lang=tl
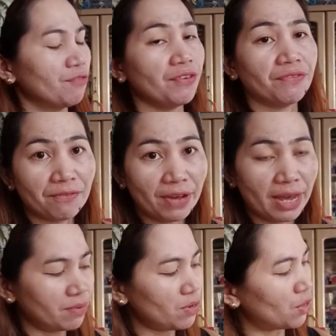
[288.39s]

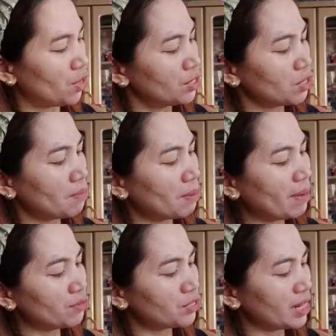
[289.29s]
55, no? So,
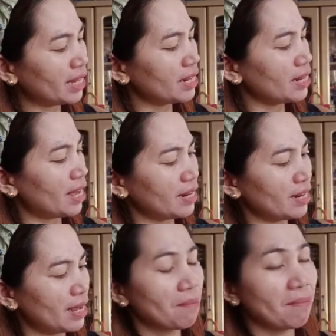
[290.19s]
ima-minus natin
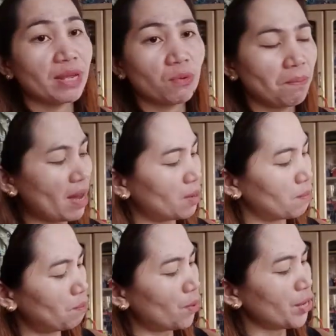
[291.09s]
yan, mayroon pang
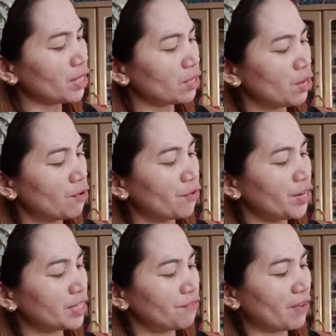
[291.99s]

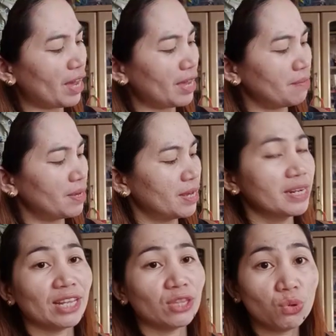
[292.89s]

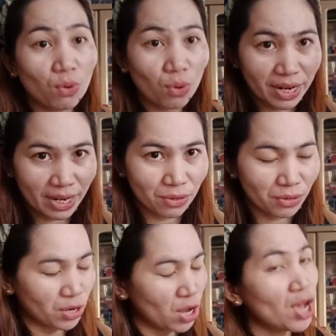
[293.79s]
0.45 na tubo ka na doon.